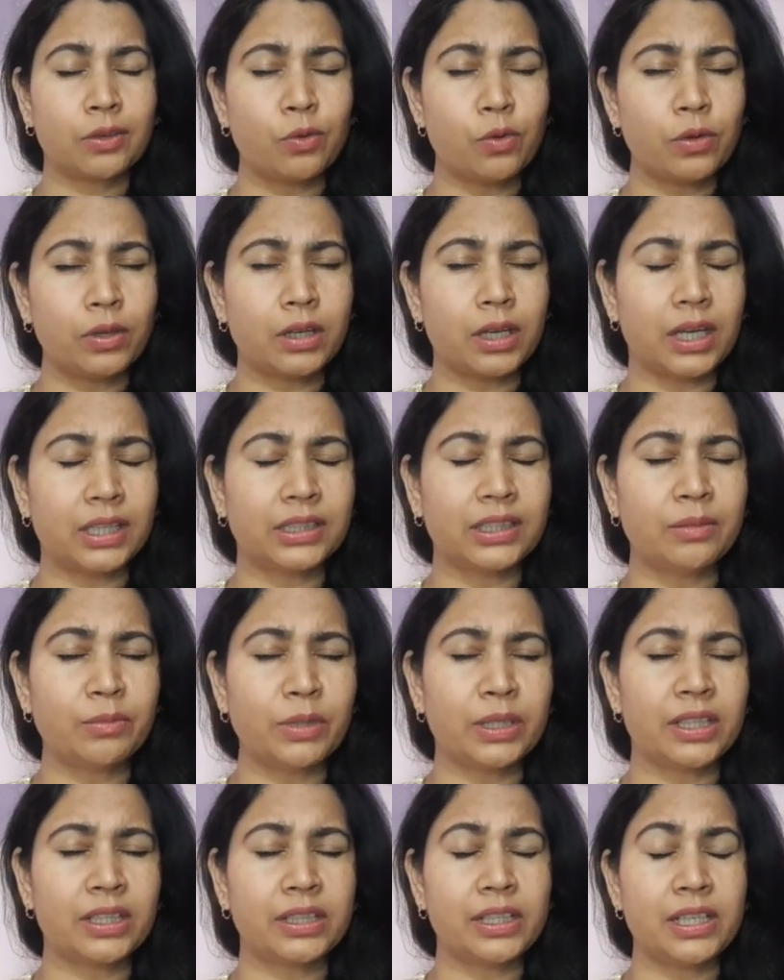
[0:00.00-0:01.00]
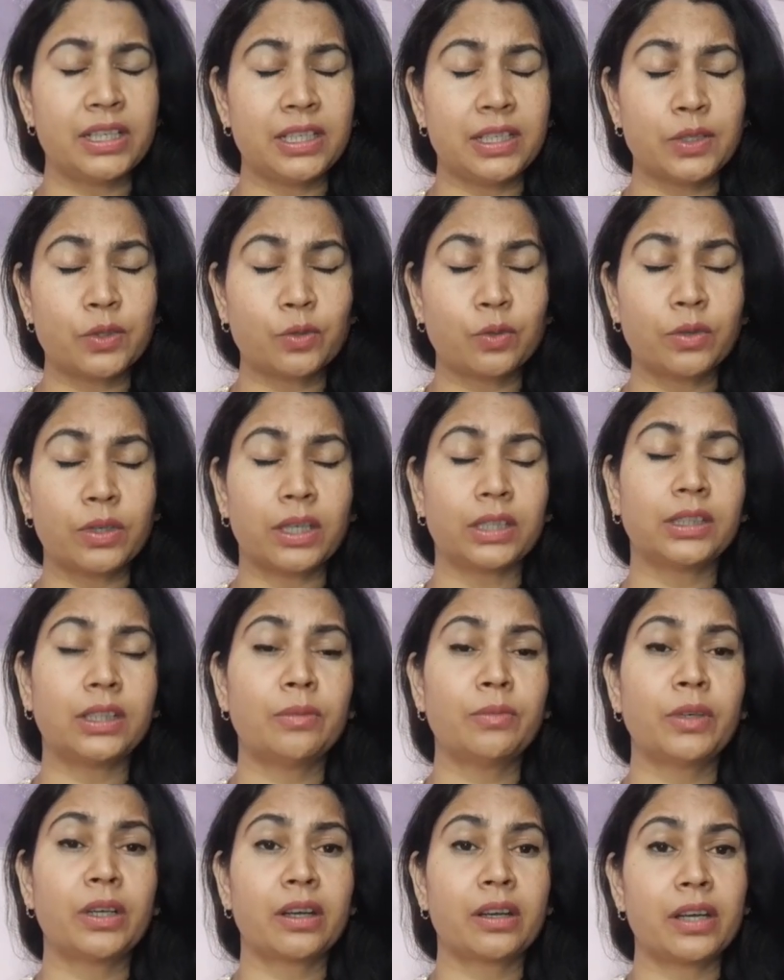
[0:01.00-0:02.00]
को ख़त्म कर दीजिए इसको
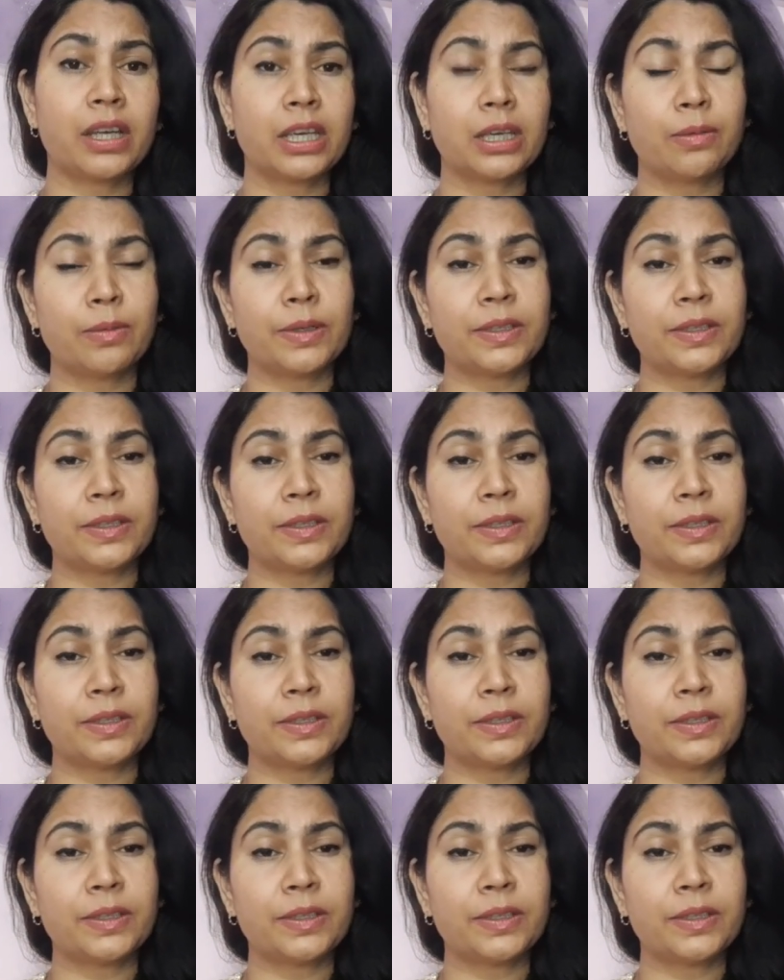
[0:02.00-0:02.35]
ख़त्म करने की